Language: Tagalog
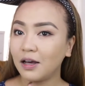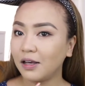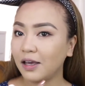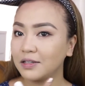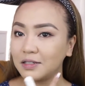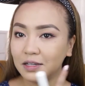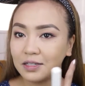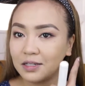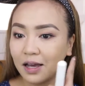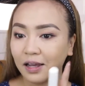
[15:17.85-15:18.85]
against
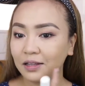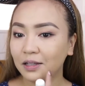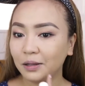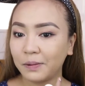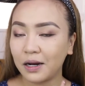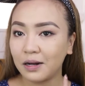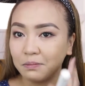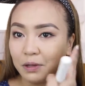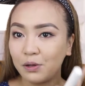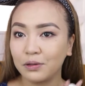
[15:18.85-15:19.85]
this side, ito
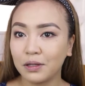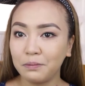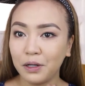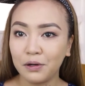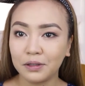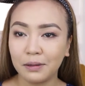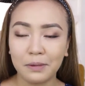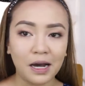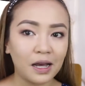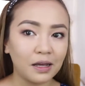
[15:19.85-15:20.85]
parang bilog na bilog, ba
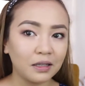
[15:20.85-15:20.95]
diba?